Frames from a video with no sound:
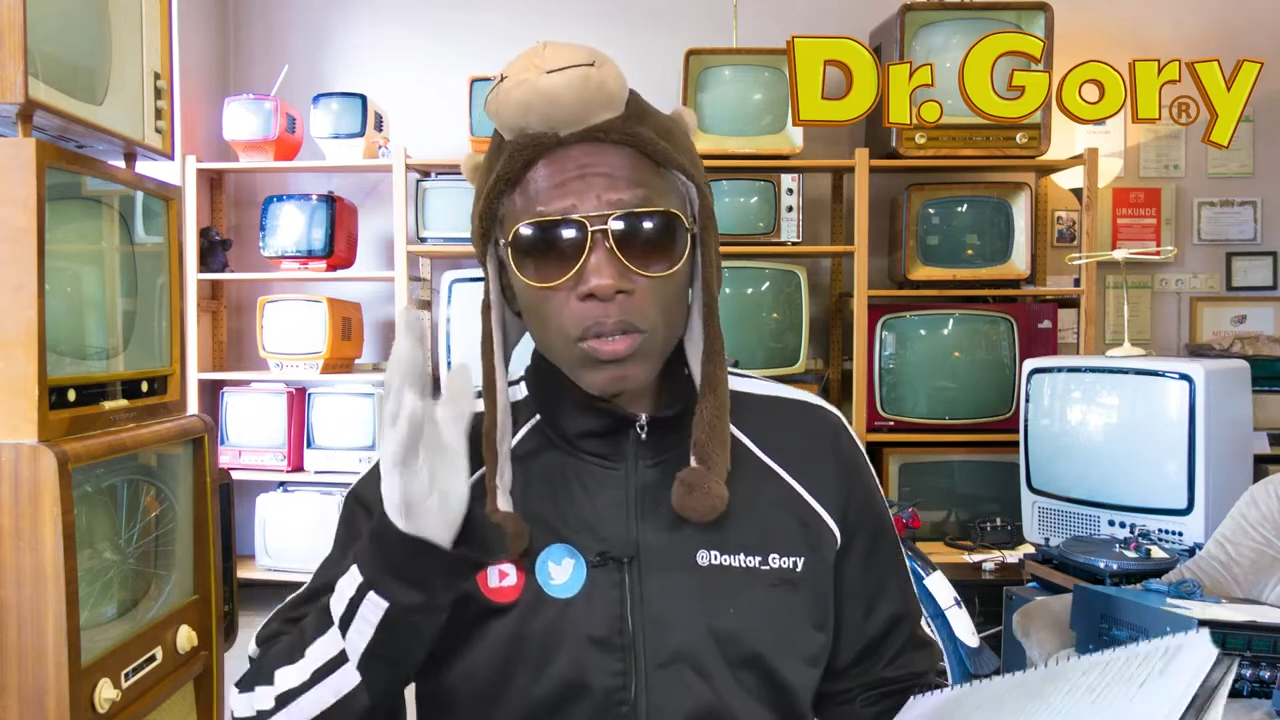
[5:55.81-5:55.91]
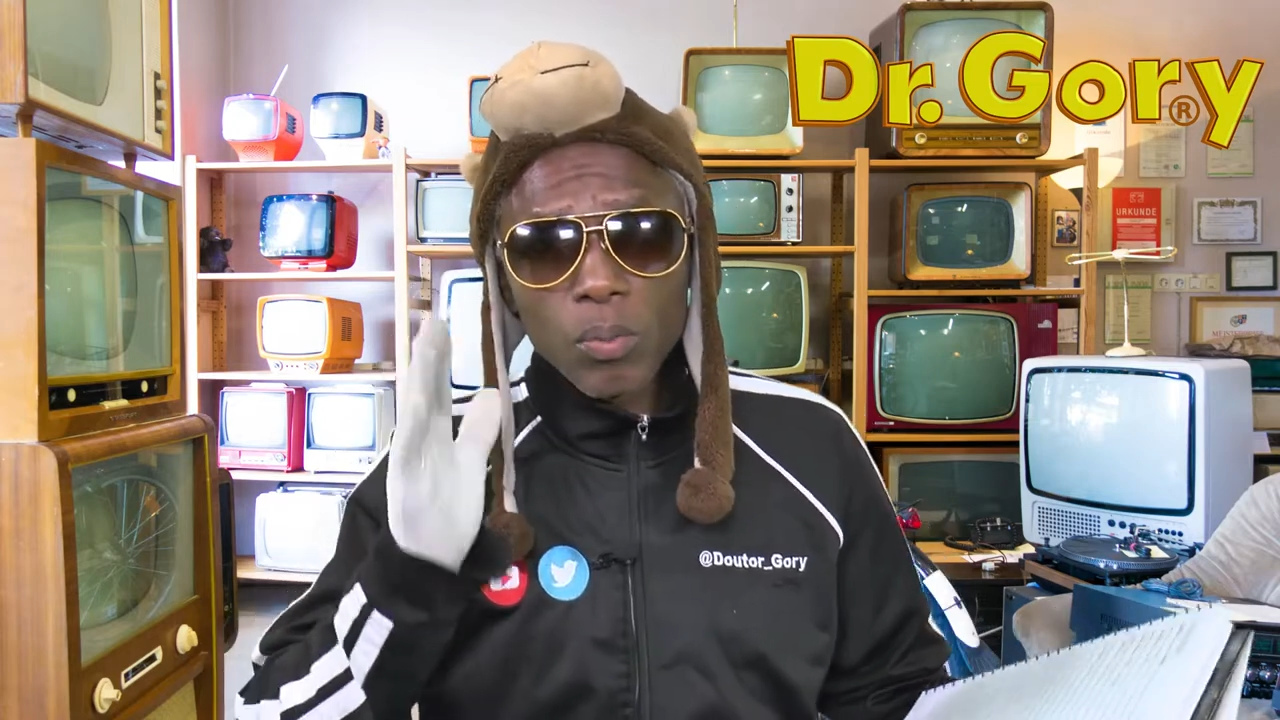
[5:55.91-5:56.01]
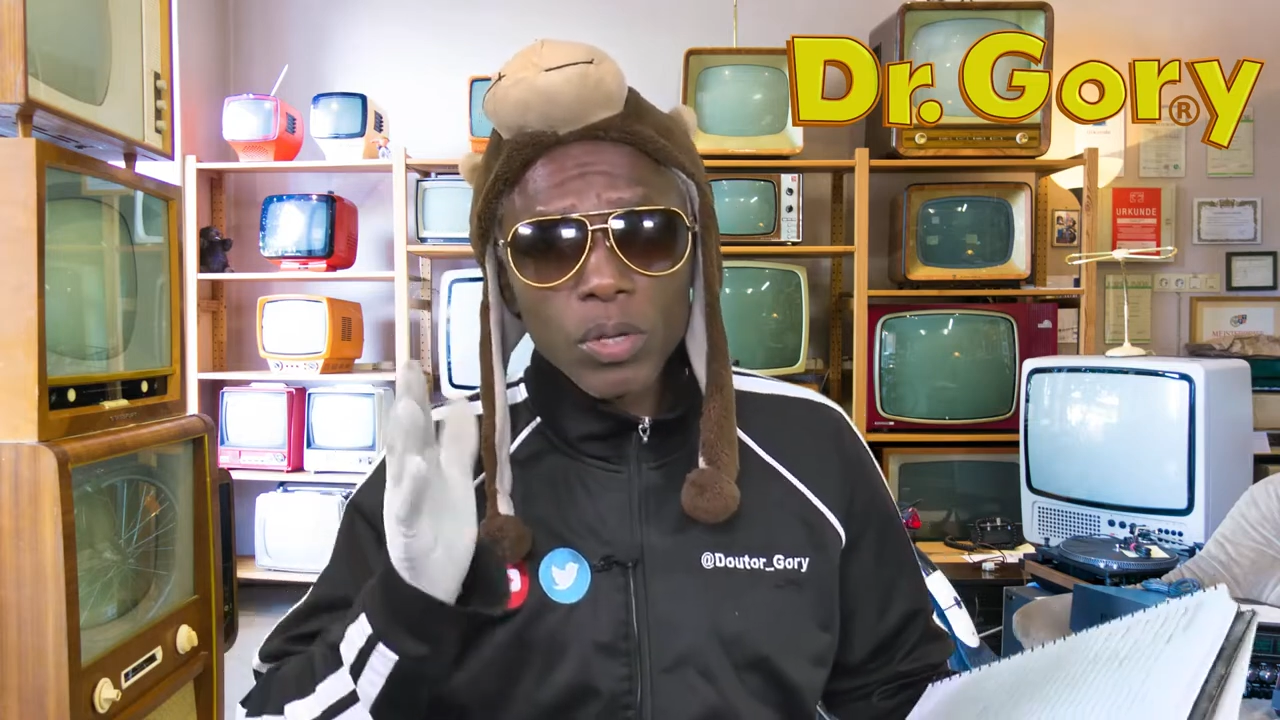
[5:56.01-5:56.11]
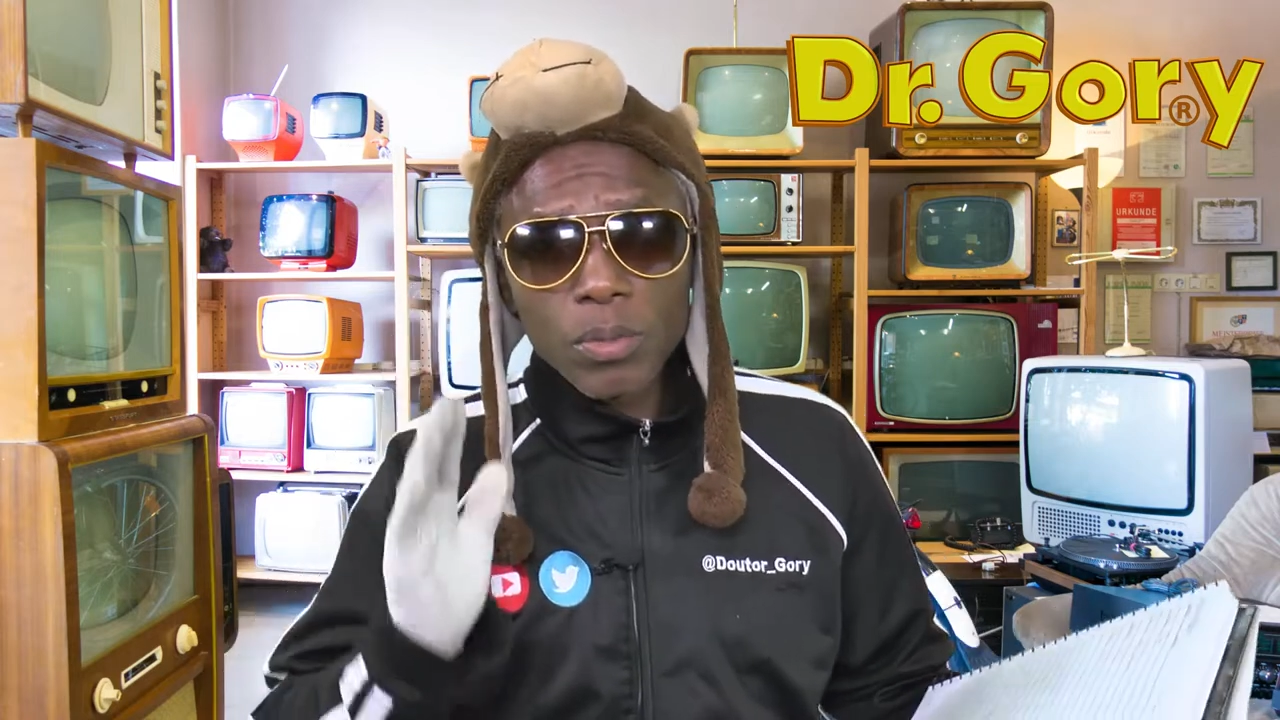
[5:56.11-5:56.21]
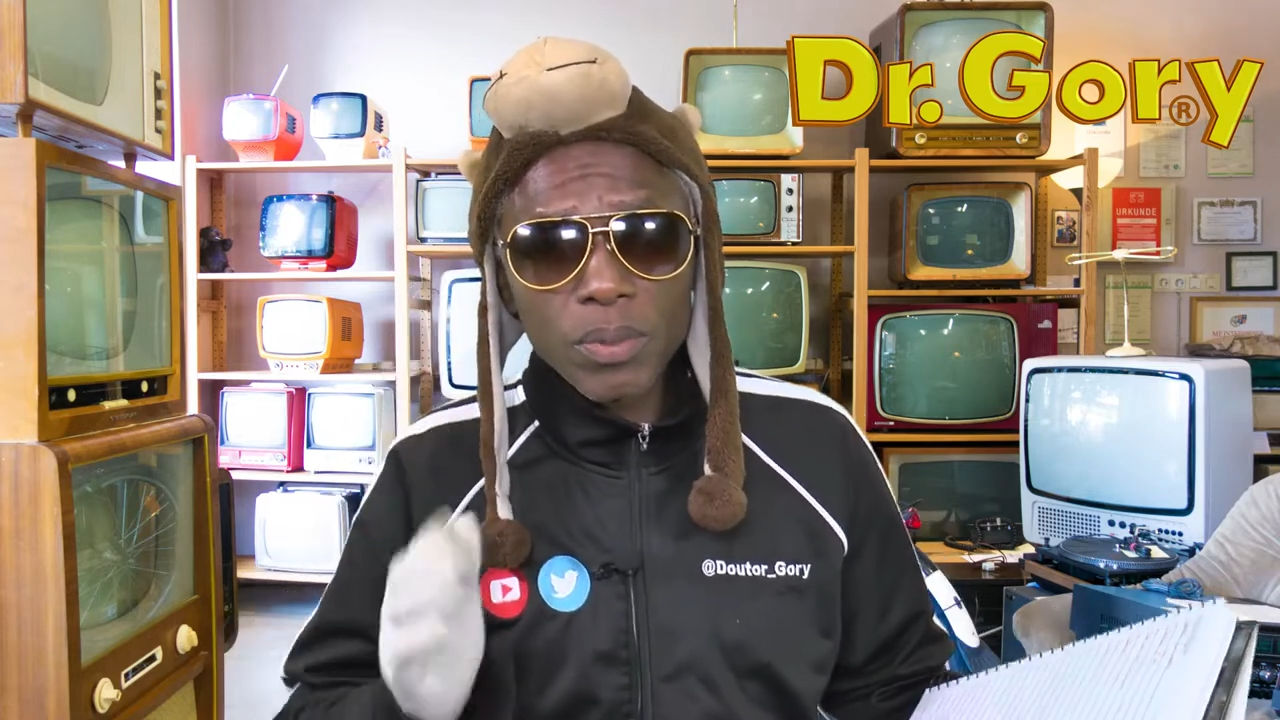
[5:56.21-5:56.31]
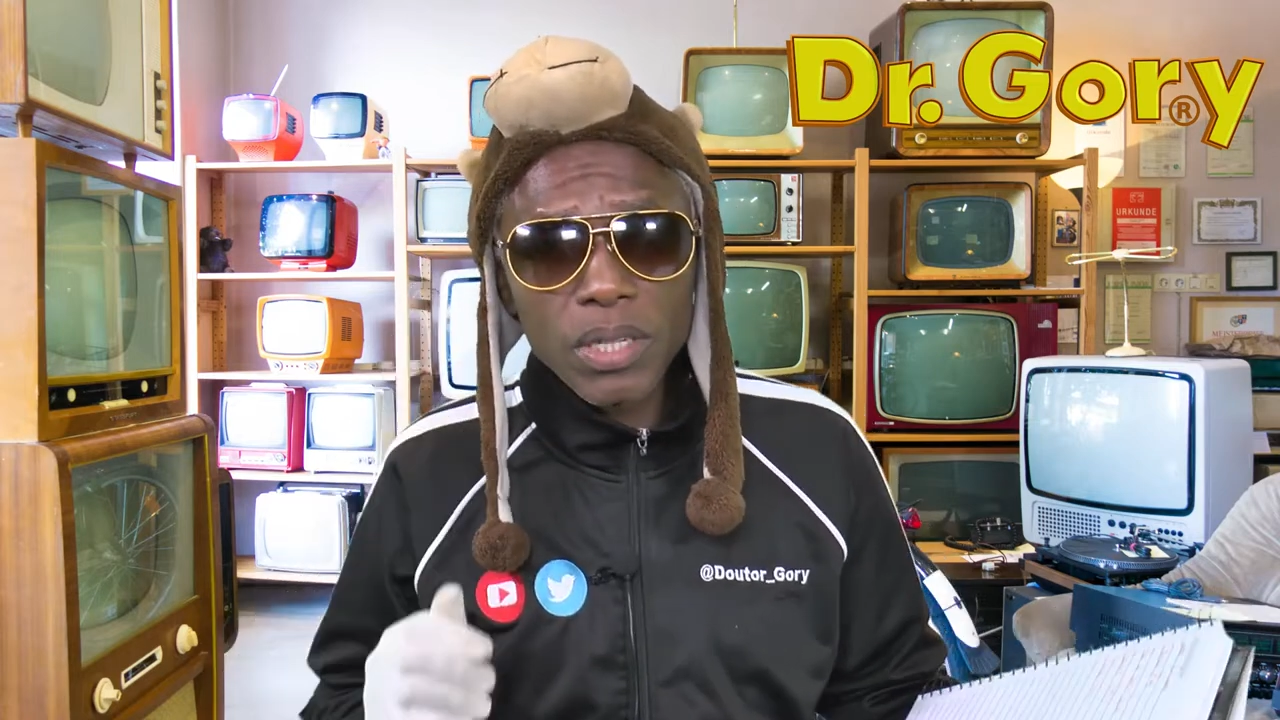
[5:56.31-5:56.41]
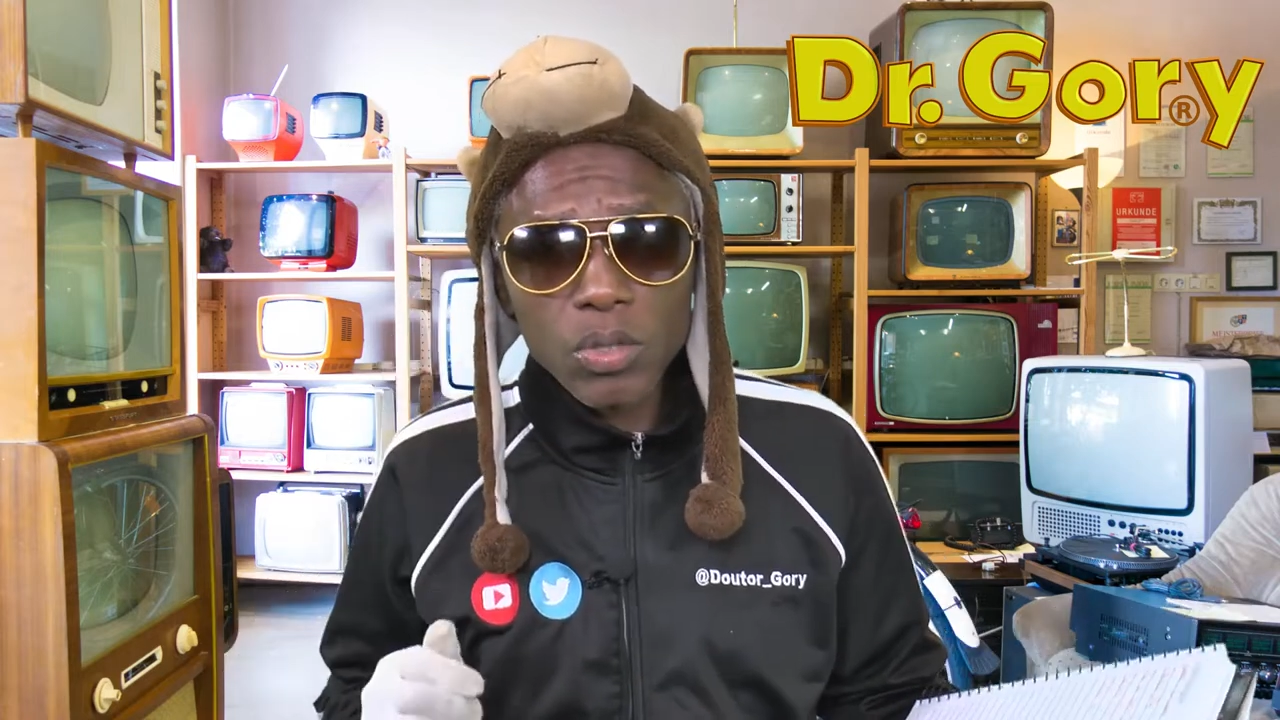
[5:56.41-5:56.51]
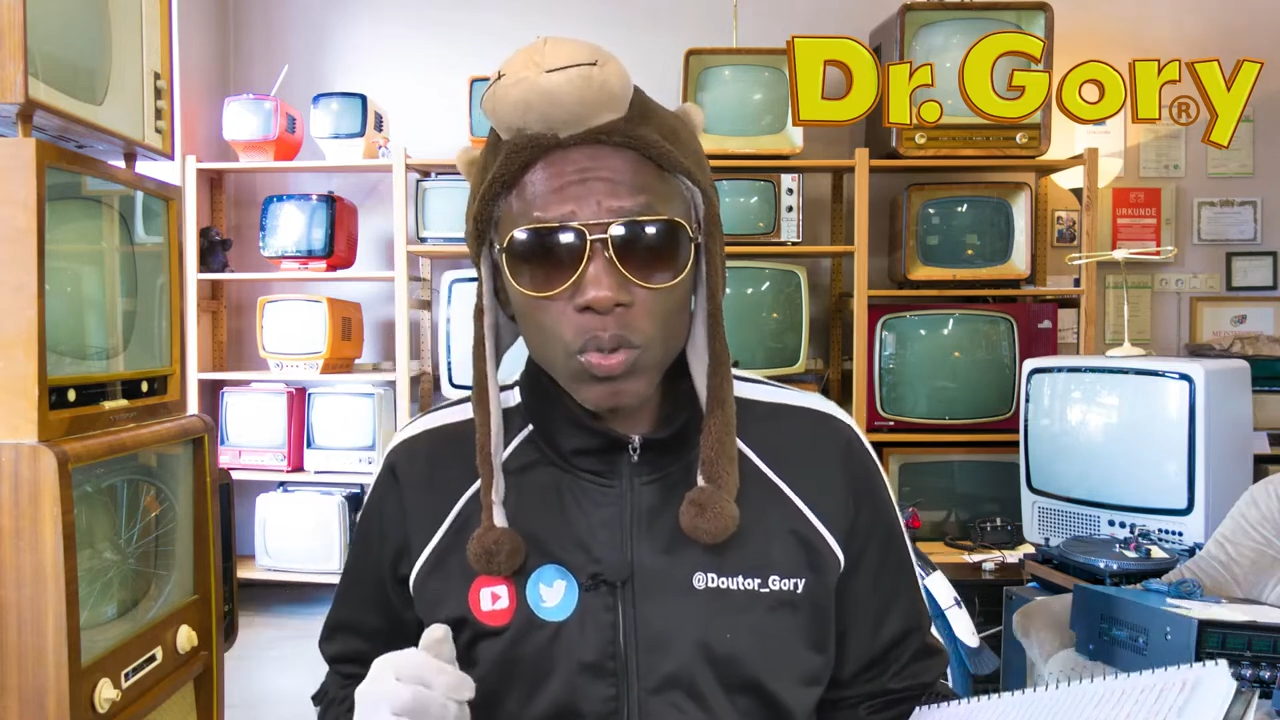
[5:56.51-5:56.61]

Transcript: não pode pedir